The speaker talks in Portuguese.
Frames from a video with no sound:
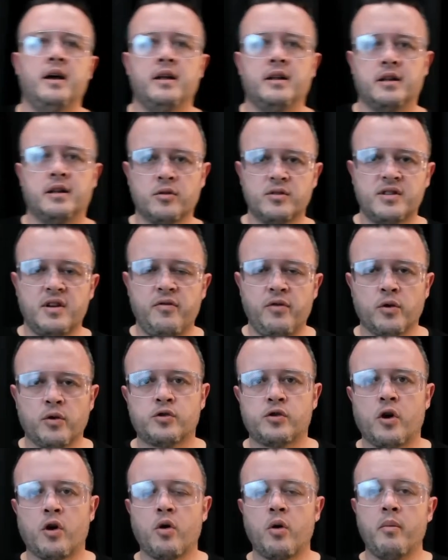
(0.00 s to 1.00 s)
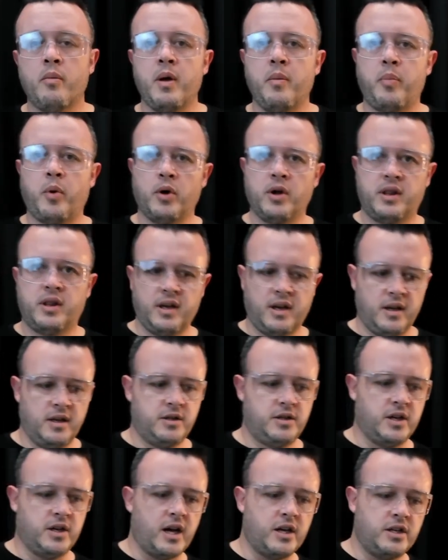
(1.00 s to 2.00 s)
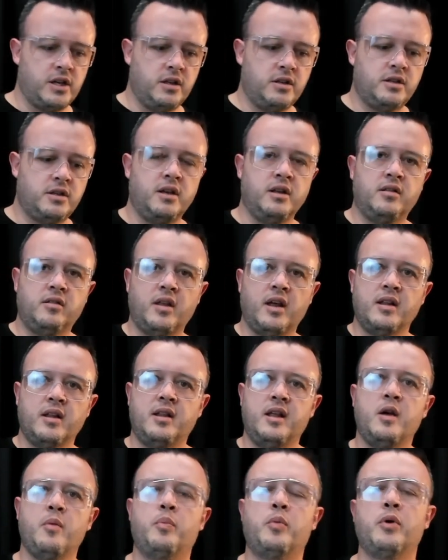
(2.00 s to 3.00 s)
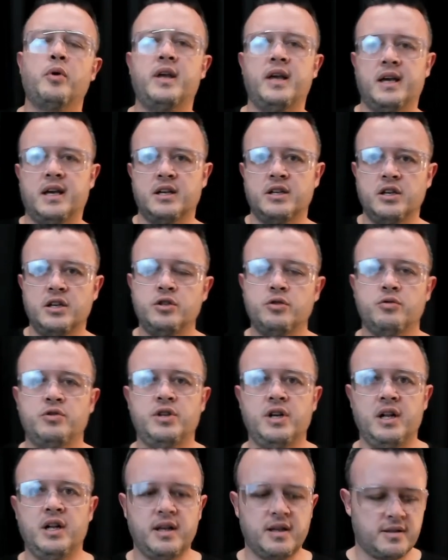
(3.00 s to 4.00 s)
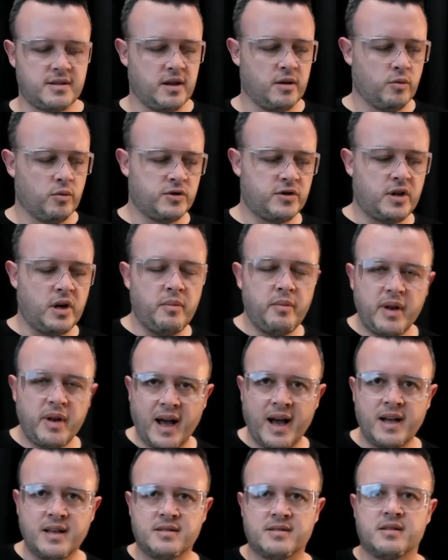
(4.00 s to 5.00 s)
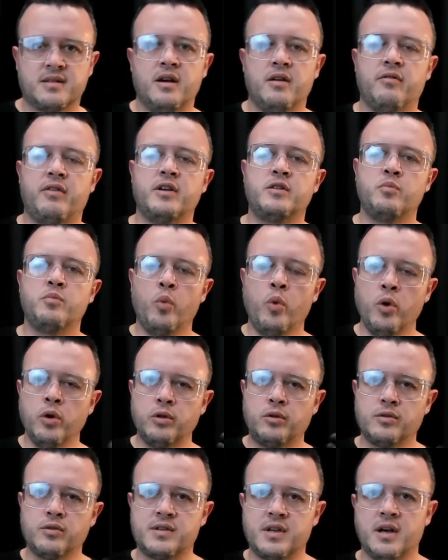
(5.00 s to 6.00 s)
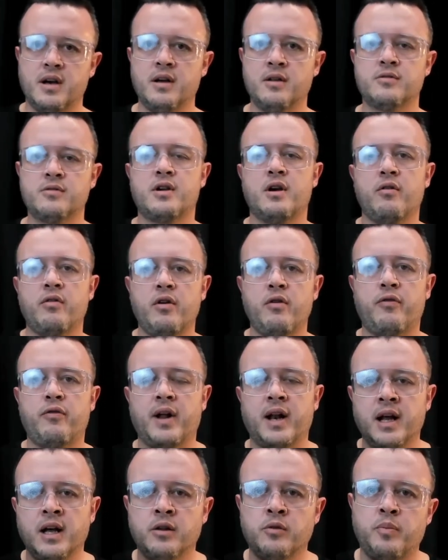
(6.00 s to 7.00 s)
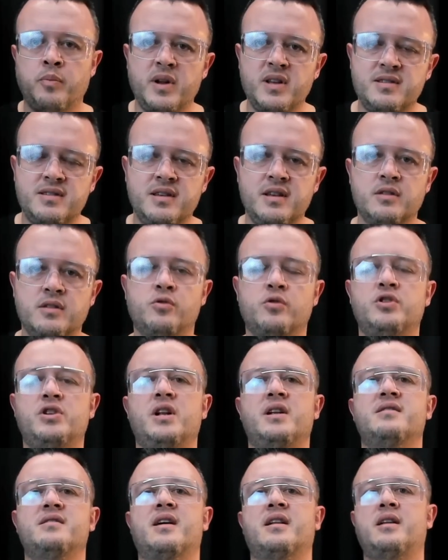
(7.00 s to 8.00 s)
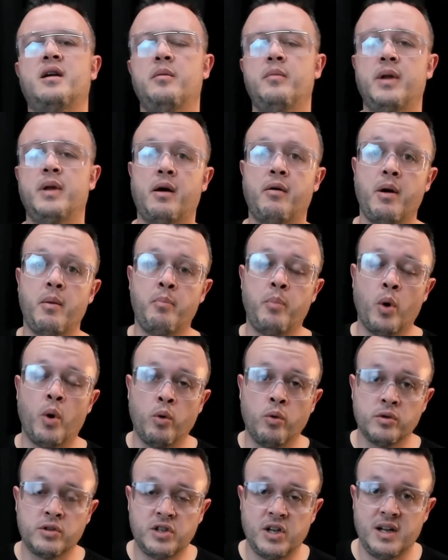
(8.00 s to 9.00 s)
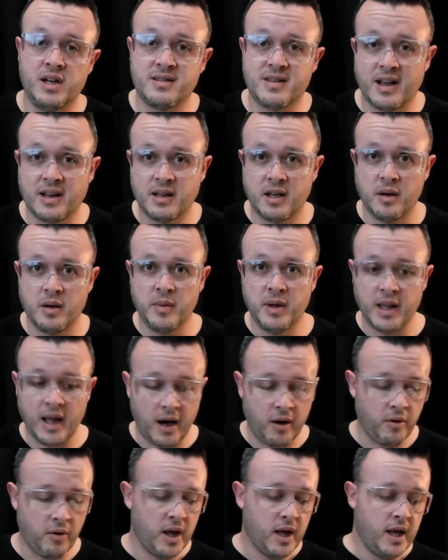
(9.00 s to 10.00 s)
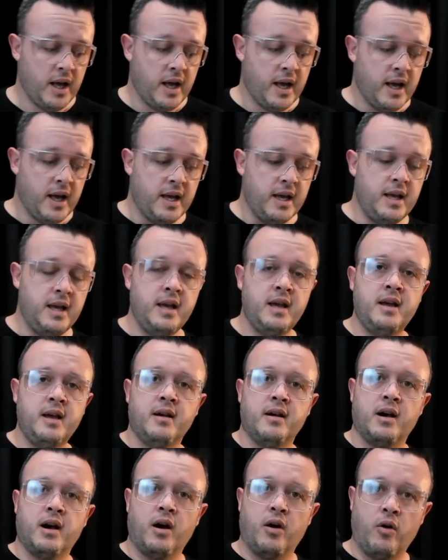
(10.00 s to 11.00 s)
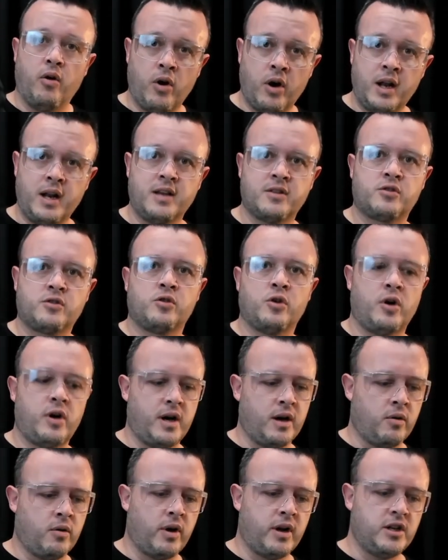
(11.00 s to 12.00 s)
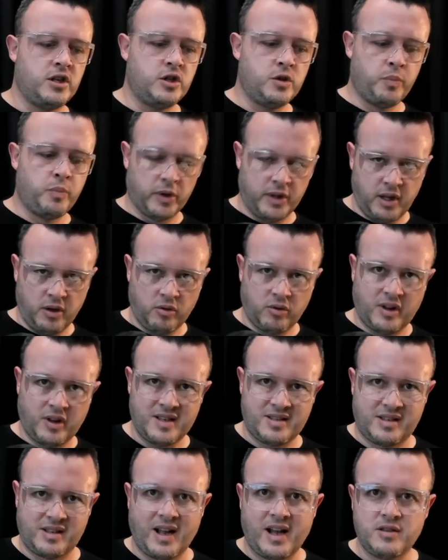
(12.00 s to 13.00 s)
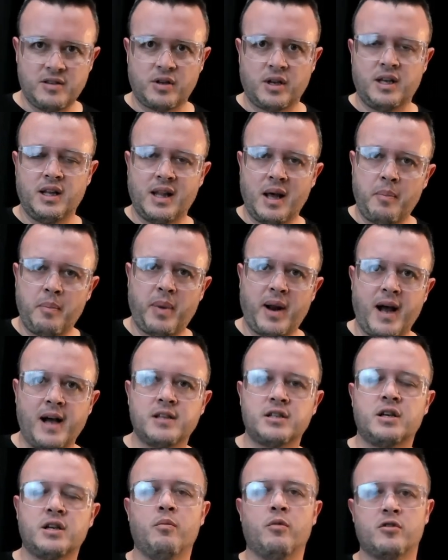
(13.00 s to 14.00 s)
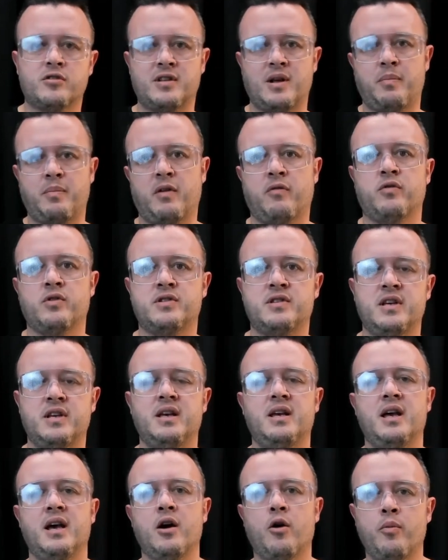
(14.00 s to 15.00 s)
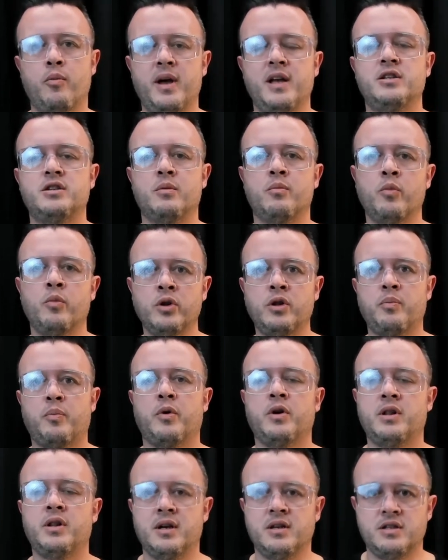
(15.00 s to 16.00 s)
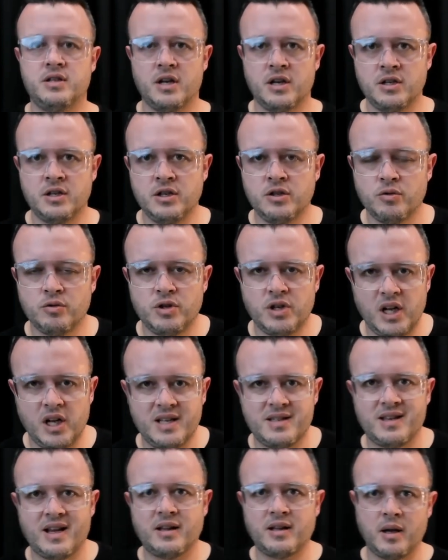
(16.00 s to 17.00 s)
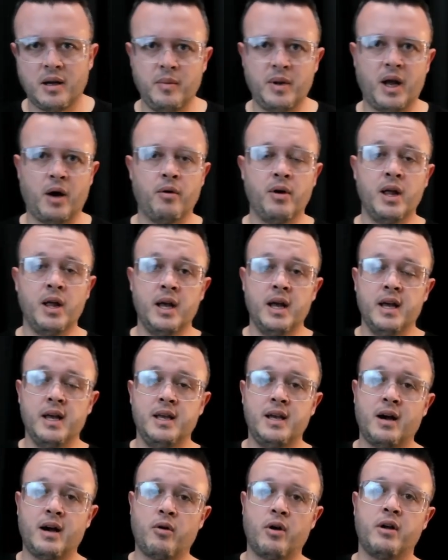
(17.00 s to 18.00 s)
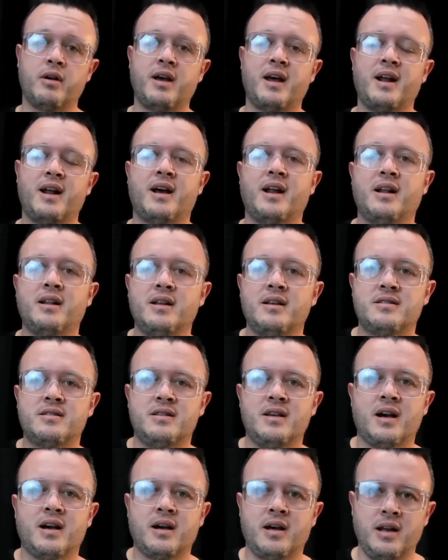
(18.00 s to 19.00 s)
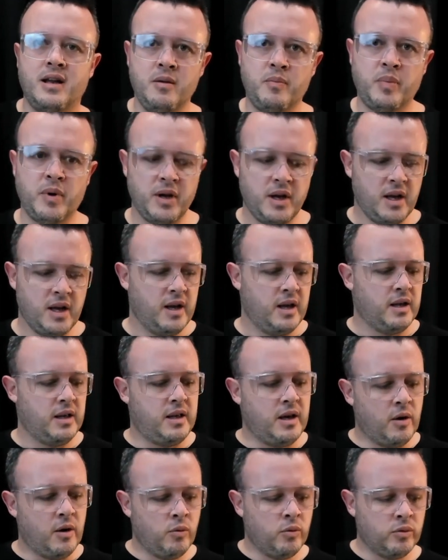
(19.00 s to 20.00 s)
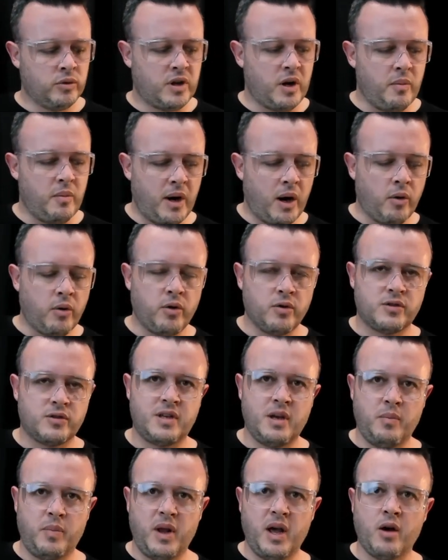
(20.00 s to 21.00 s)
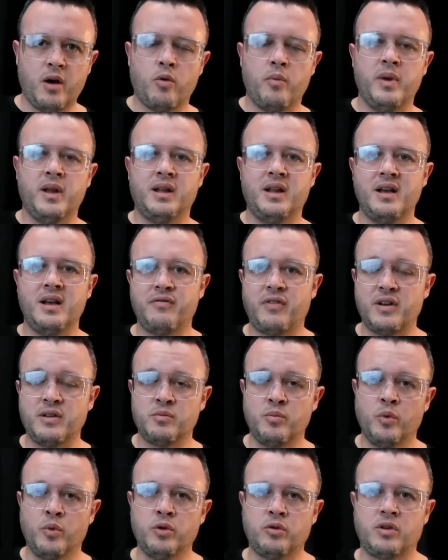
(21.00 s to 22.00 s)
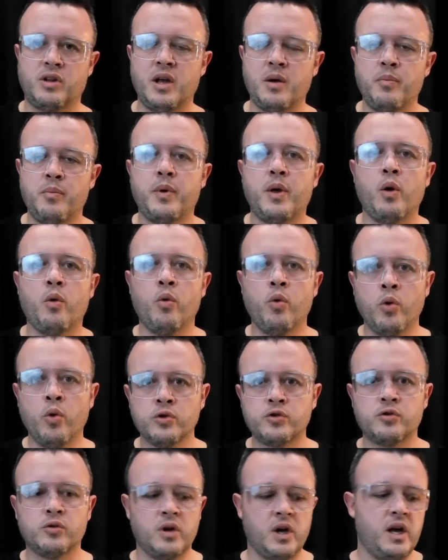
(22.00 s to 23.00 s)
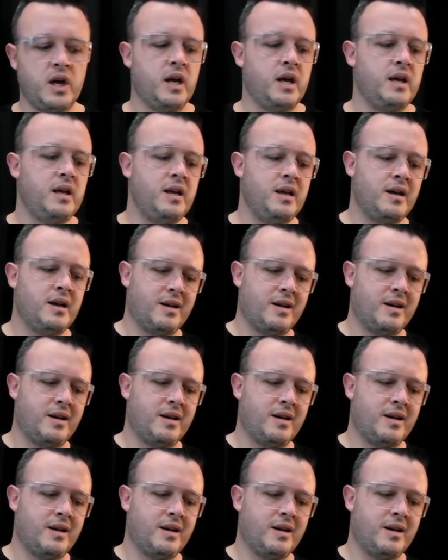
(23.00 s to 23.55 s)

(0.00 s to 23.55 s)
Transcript: Então você viu só como é importante a gente entender por que, que a gente utiliza os terminais. Faz muitos anos que eu venho falando, precisa utilizar terminal, é bom utilizar terminal. E olha só, agora a gente podemos testar isso aqui na prática e mostrar para você que realmente é muito importante a gente utilizar terminal. E agora eu quero agradecer a Crimper, que é um terminal que eu sempre recomendei, faz muito tempo que eu uso e